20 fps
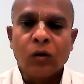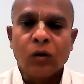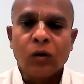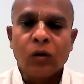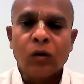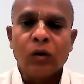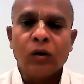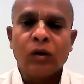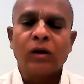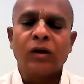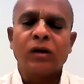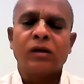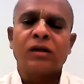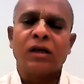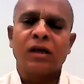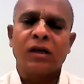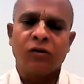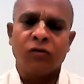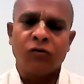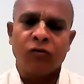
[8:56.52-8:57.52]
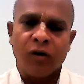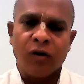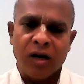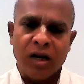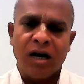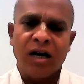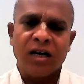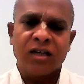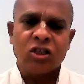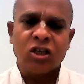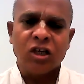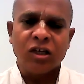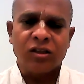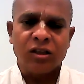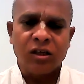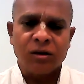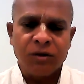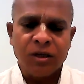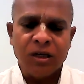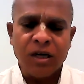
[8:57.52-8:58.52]
तो इसे वराह
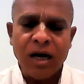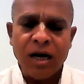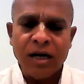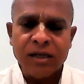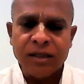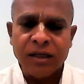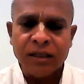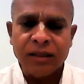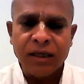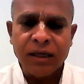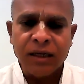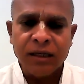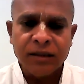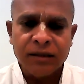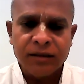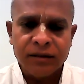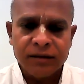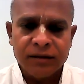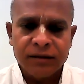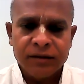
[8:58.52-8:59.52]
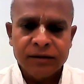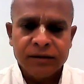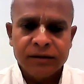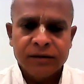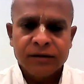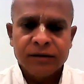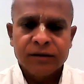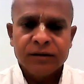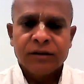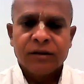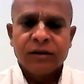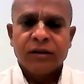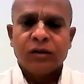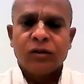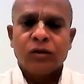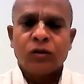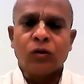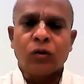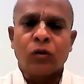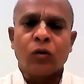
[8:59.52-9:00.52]
क्षेत्र भी कहा जाता है
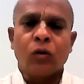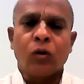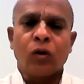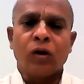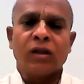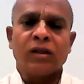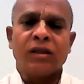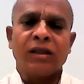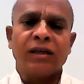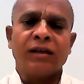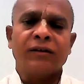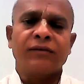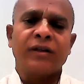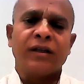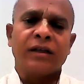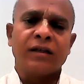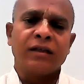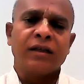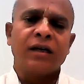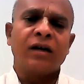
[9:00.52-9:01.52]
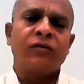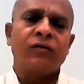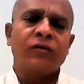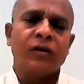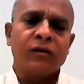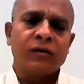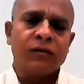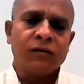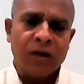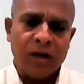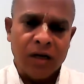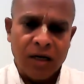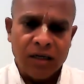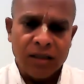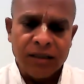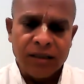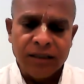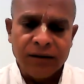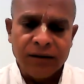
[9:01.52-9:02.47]
तो कुलदेव ने या वराह